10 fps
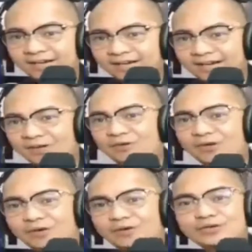na
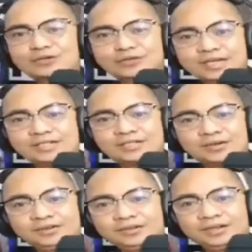nagkaroon ng
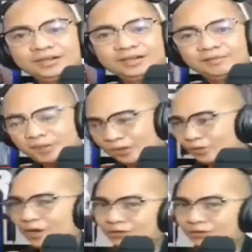consultation, pero
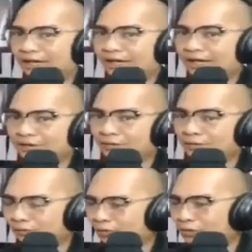kung ano talaga
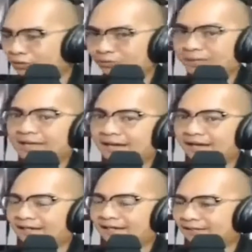yung gustong
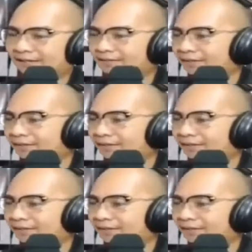mangyari ng